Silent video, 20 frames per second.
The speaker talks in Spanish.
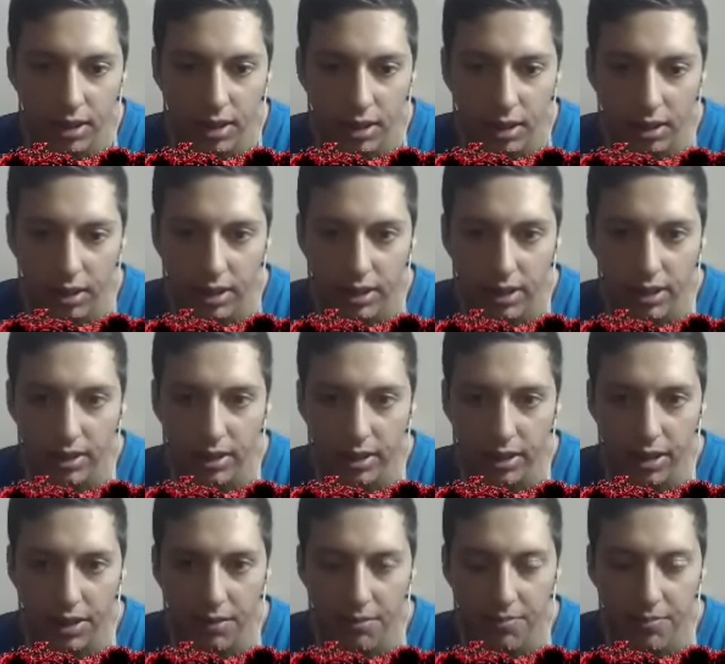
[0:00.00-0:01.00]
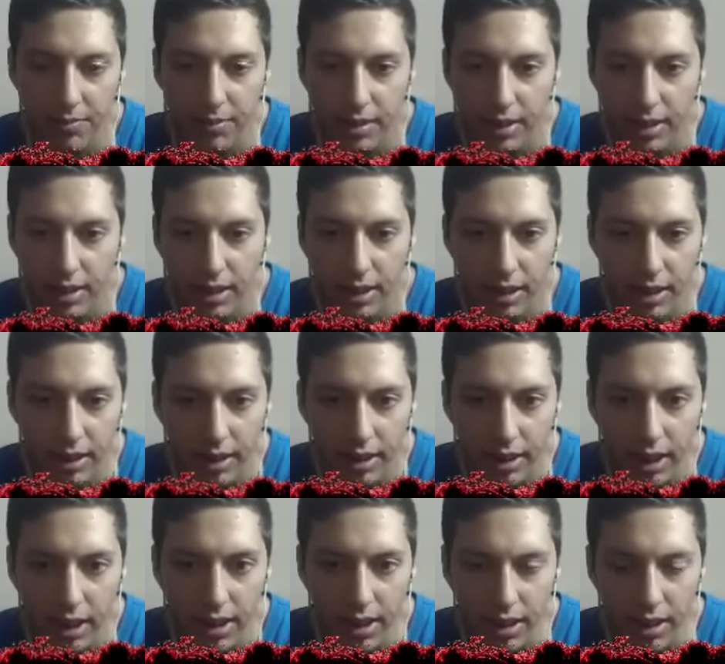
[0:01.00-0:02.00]
Ahora está abierta. ¿Qué
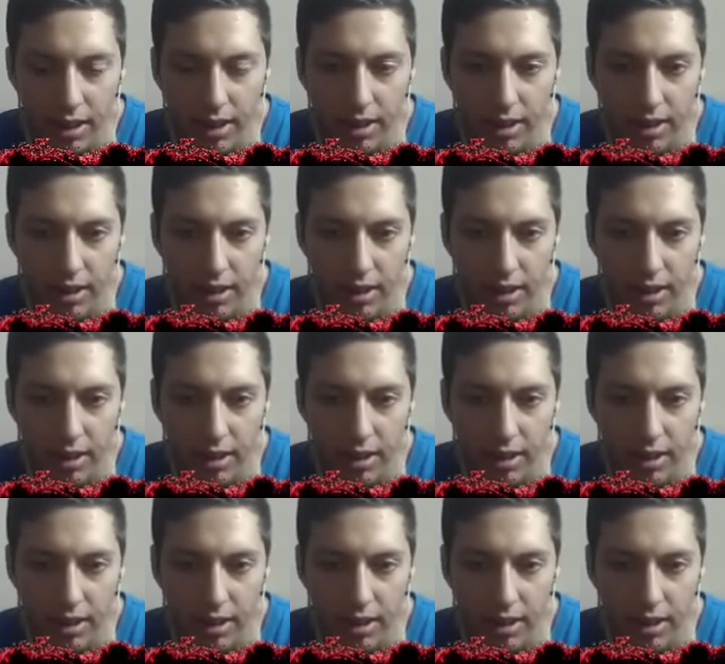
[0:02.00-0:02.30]
agarré